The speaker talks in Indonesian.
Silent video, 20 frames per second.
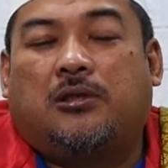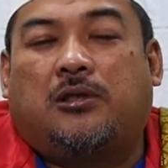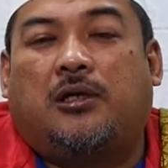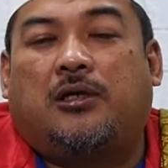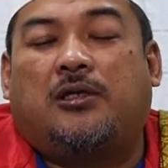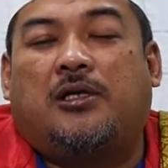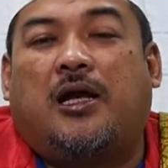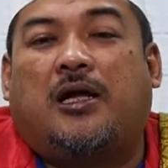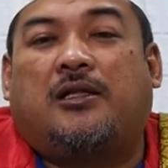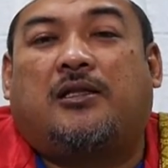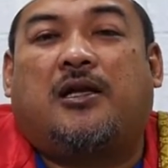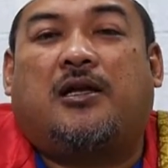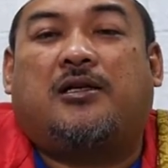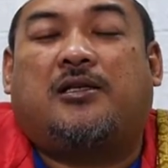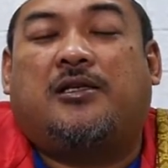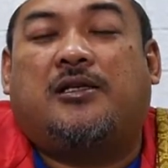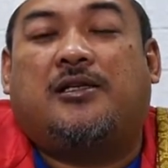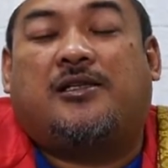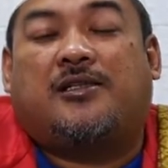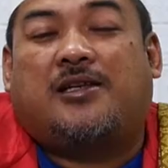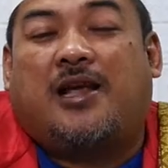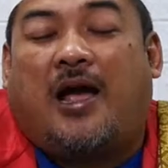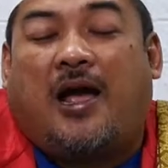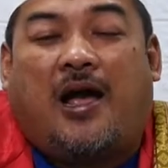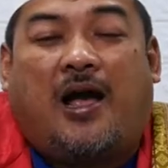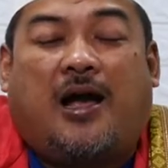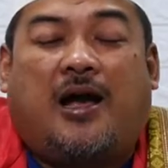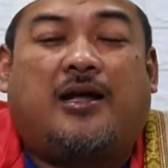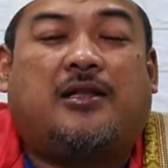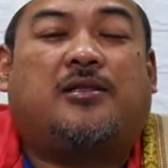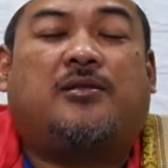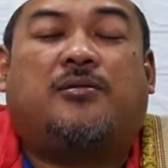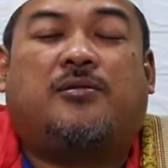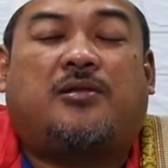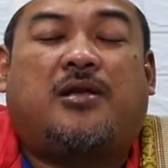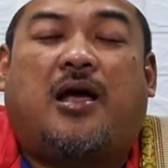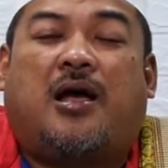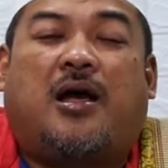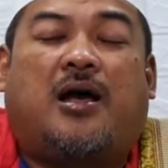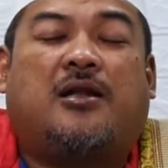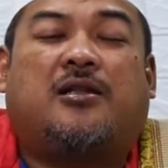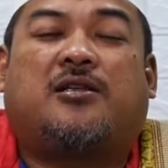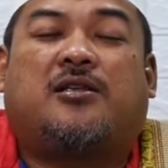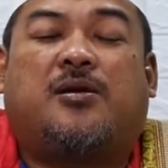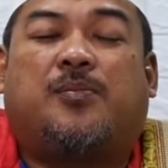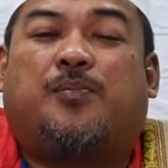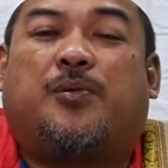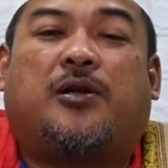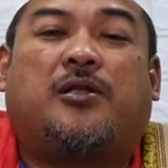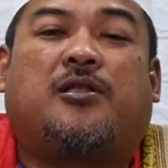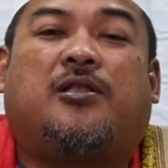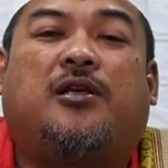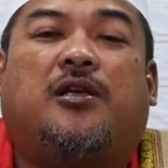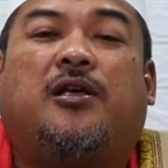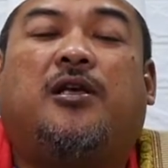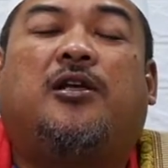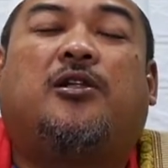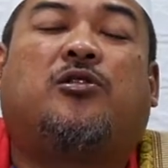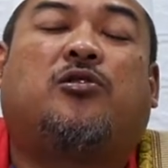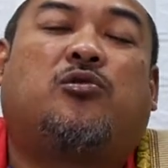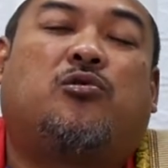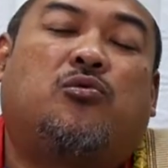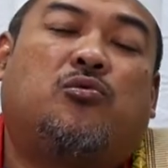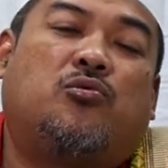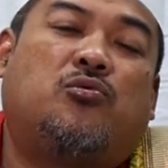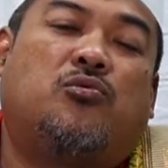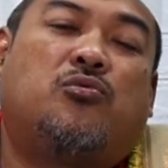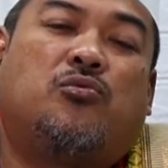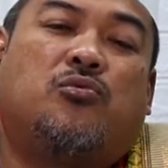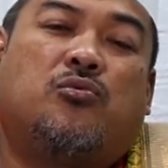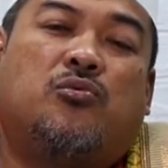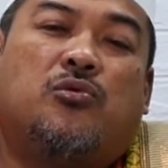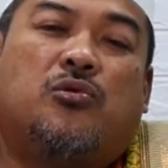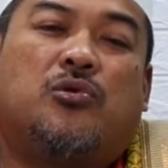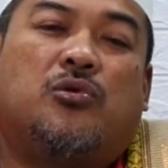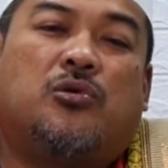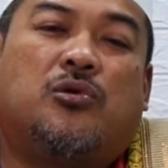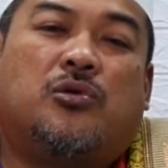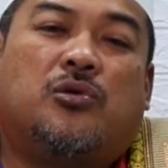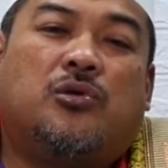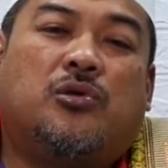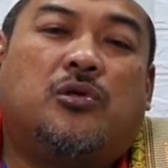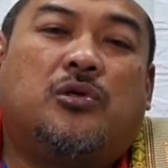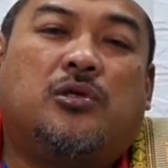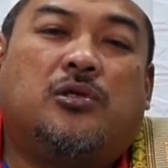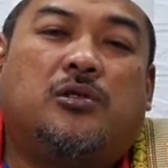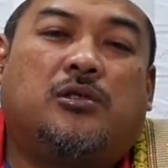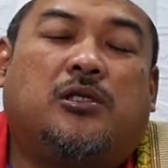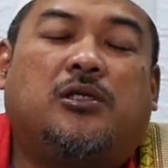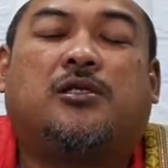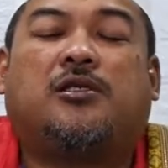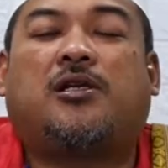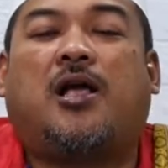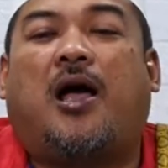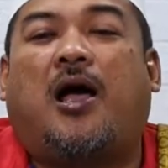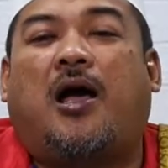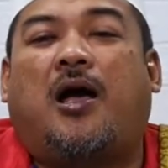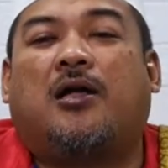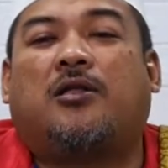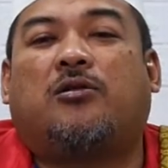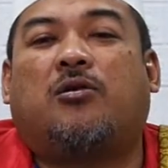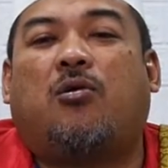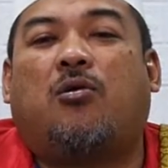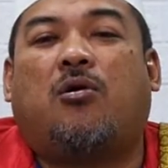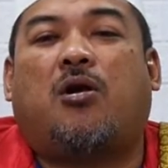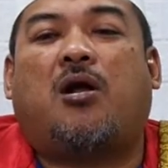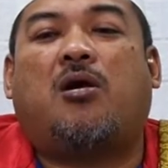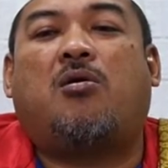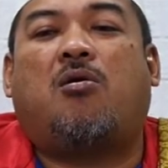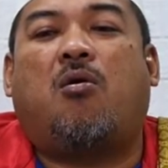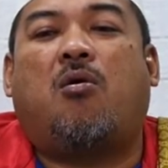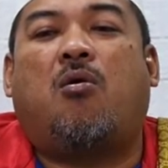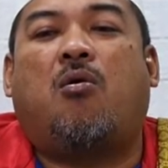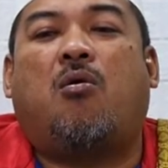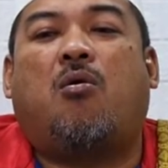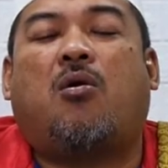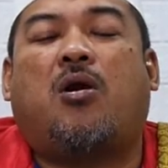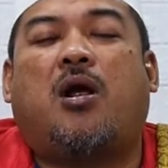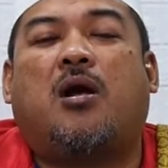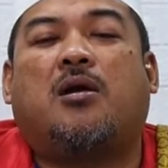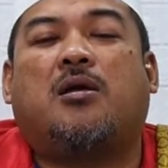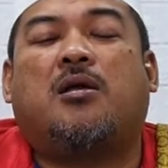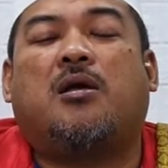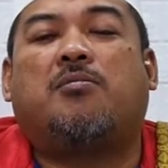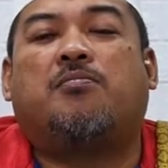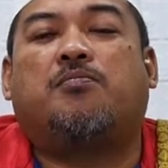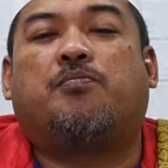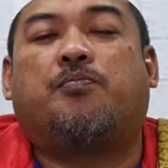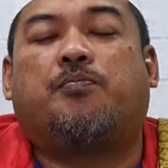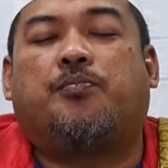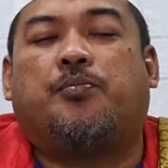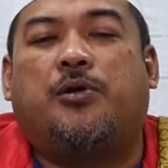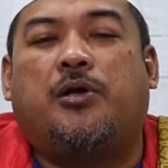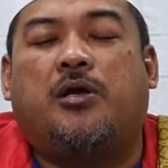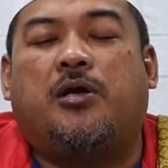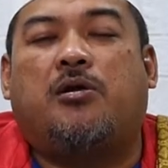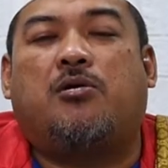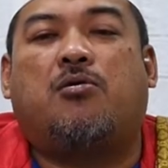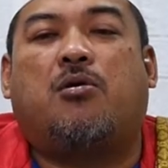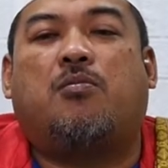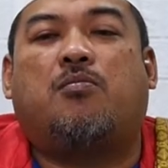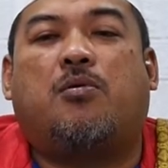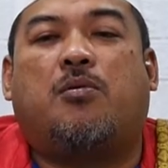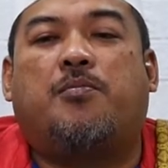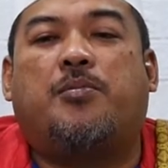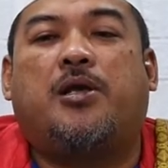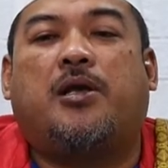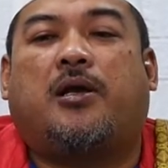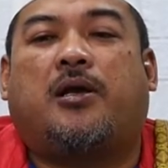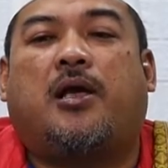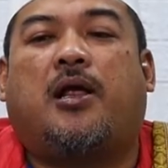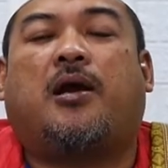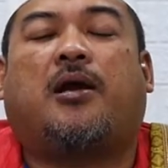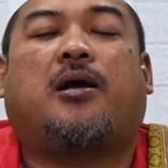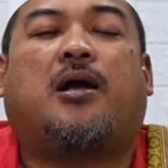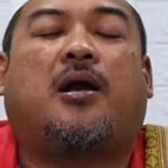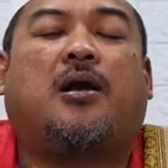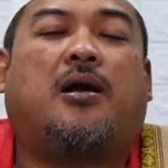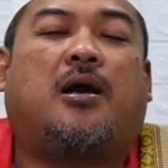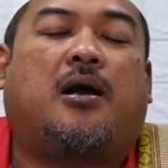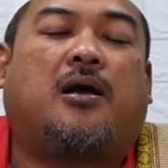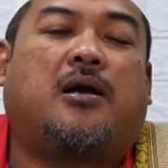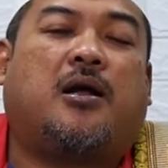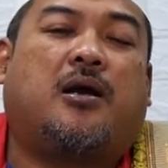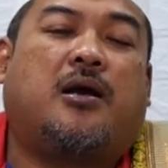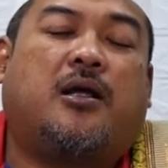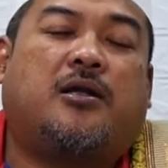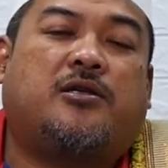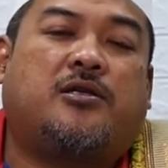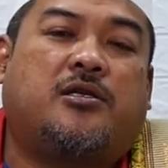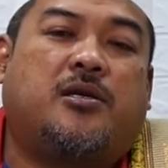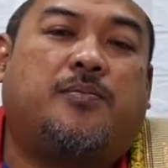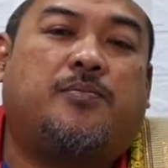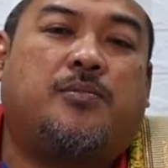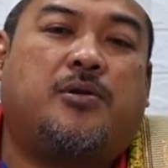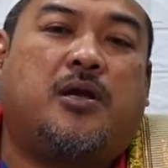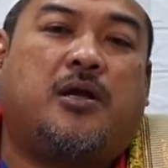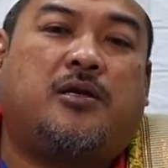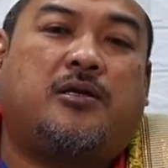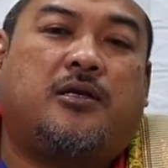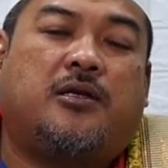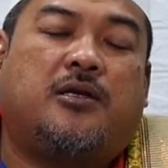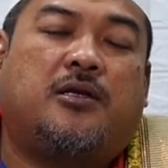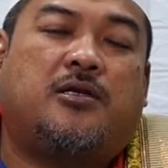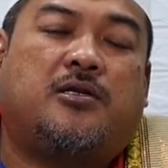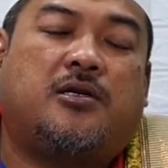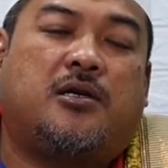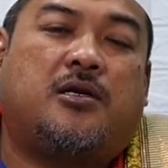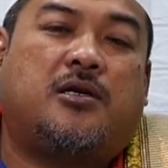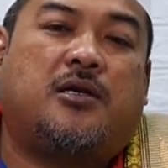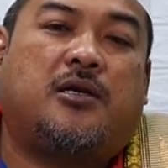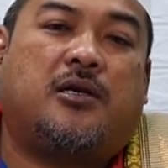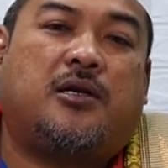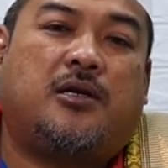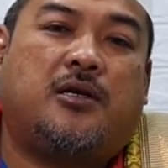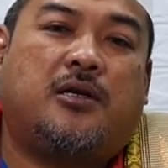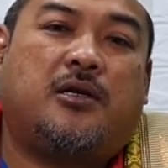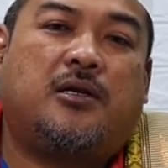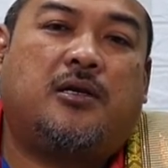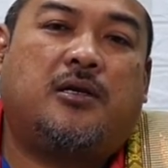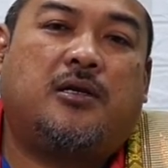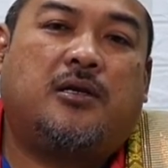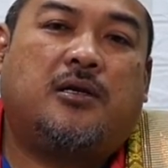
Ternyata di saat-saat seperti itu, di saat orang-orang yang bingung memikirkan akan nasibnya diri sendiri,